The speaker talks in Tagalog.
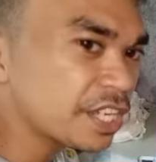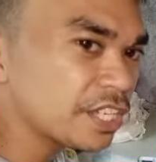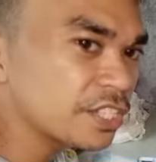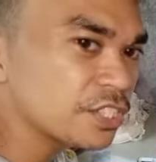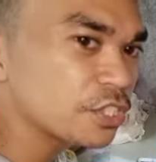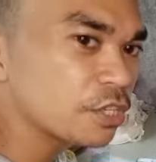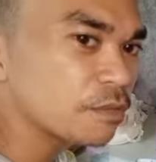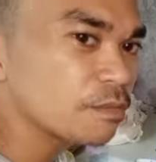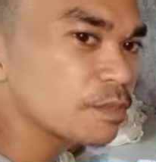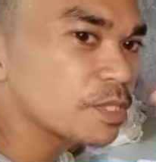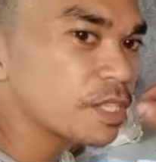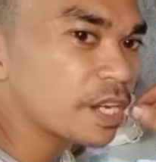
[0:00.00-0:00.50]
and
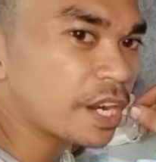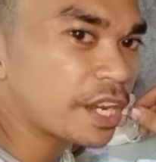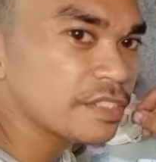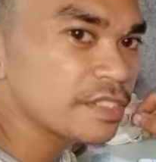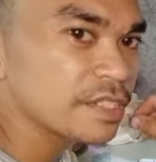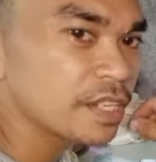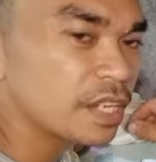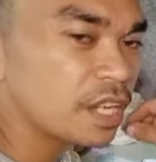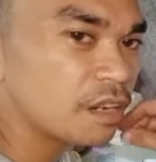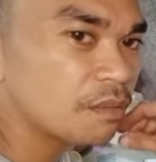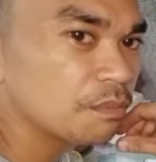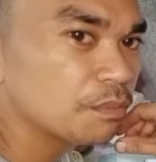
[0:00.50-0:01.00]
subscribe na
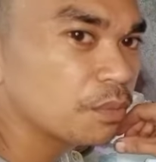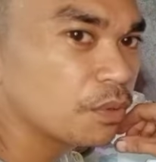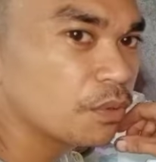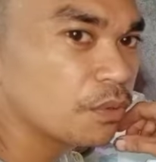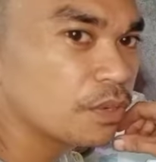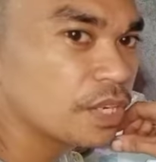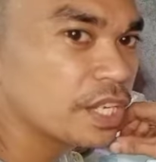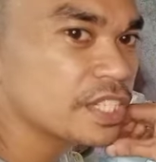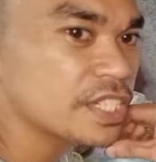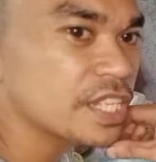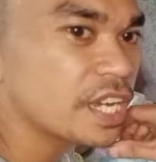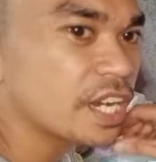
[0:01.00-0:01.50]
lang po
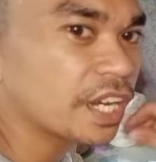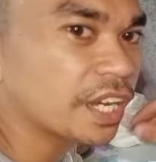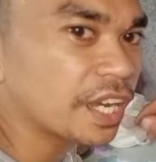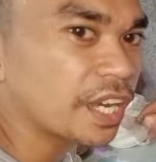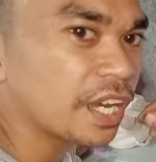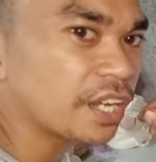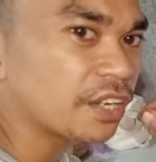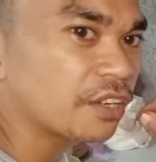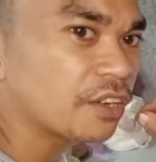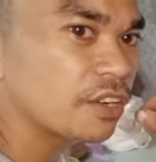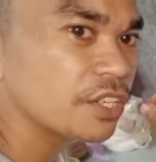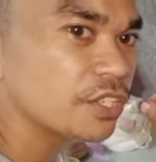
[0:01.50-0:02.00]
uli sa aking
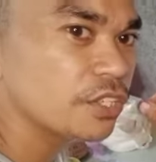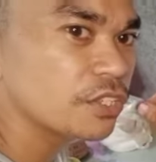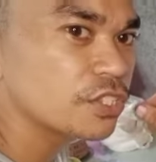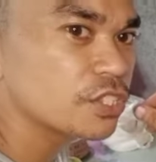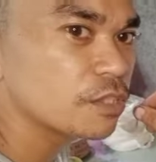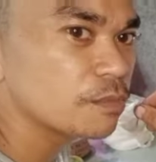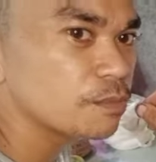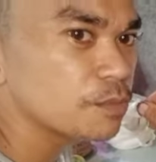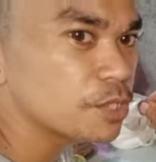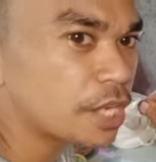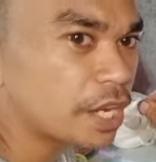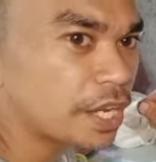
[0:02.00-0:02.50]
ano,
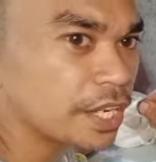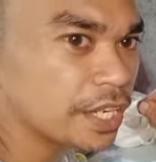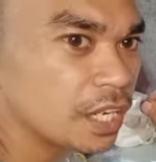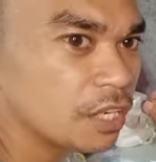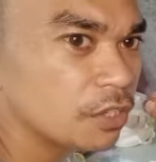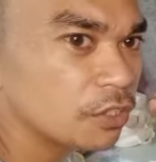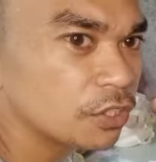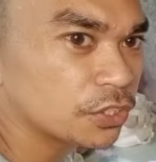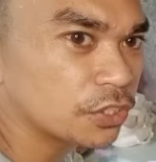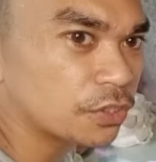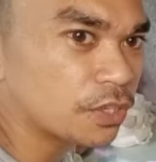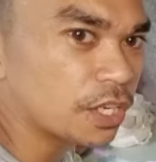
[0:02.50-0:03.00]
YouTube channel,
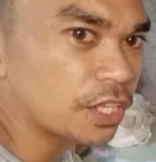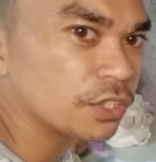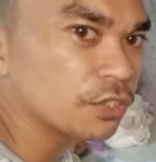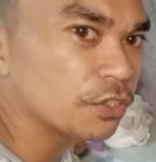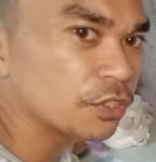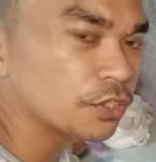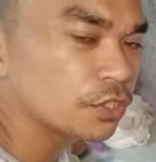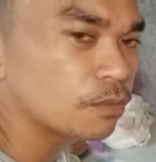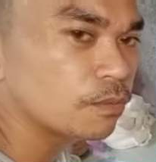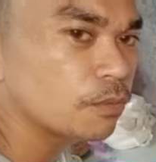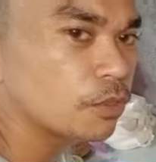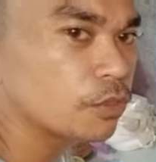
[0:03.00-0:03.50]
Autorad
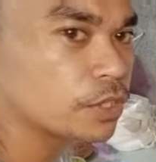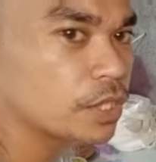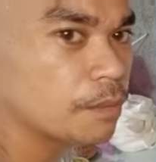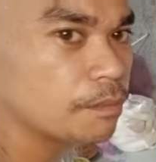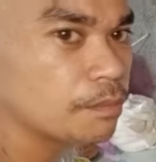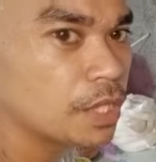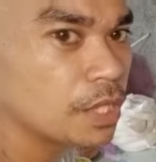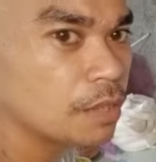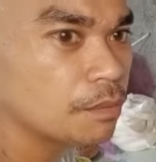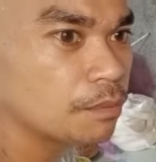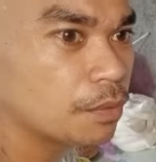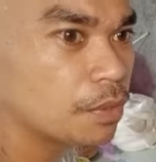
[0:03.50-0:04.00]
Automotive
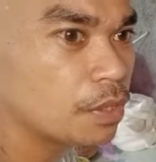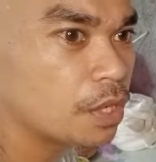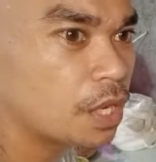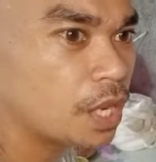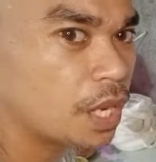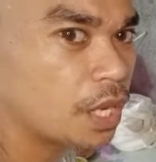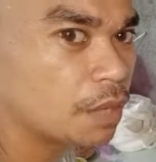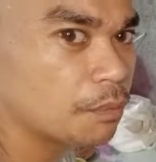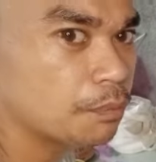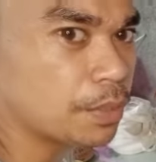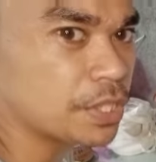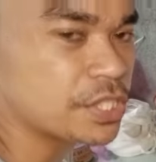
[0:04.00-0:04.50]
din po.
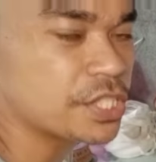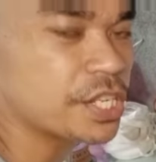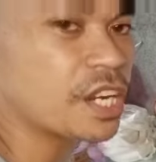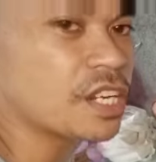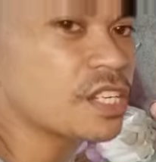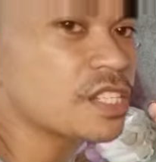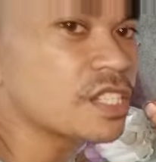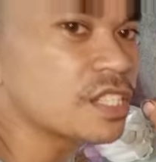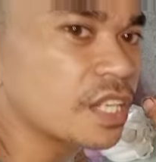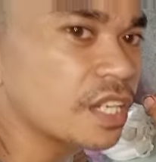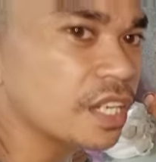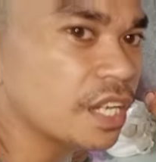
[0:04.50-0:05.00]
And
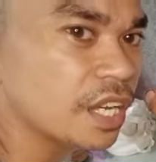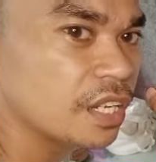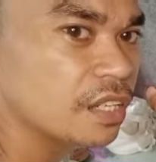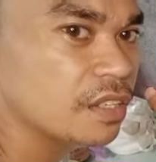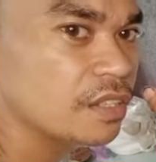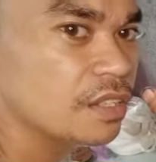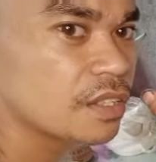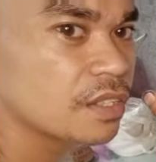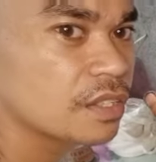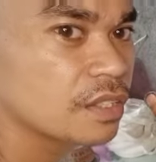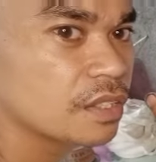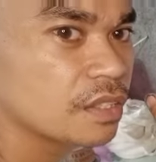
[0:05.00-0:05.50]
pa-shares na din.
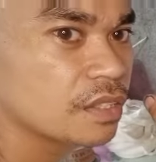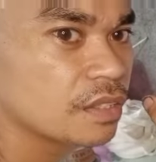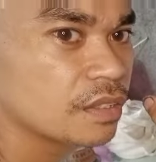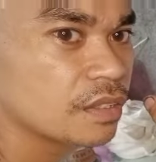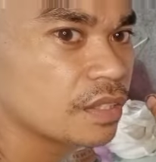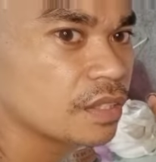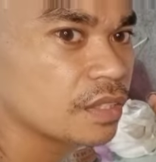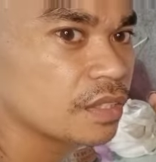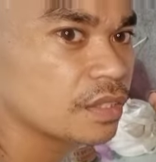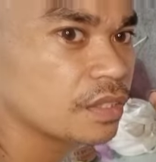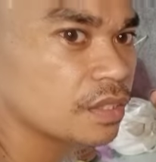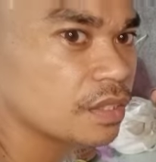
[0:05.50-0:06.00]

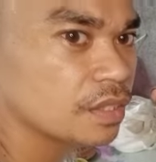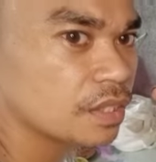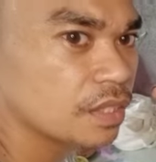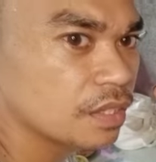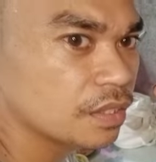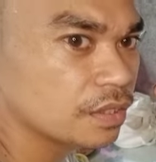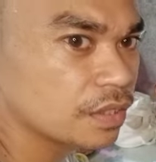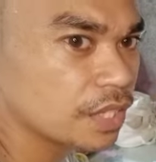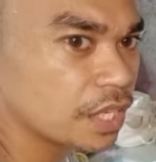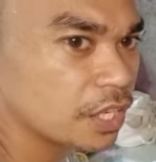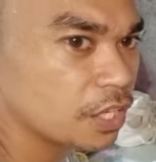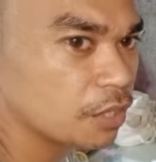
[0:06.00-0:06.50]

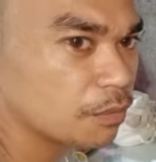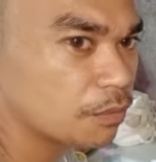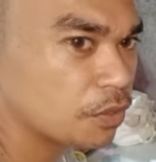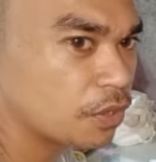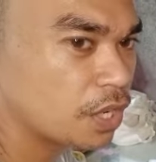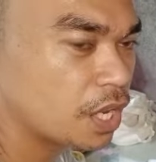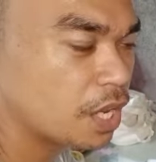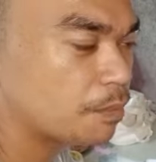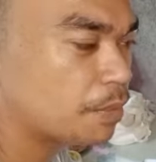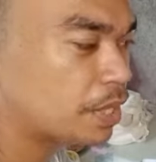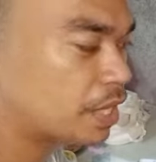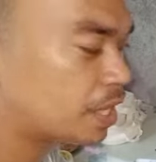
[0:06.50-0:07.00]
Thank you po
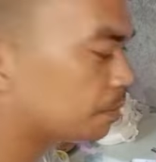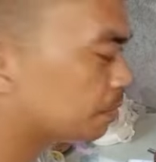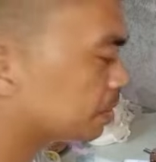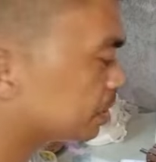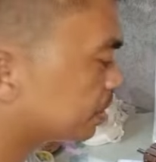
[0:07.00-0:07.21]
ulit. Maraming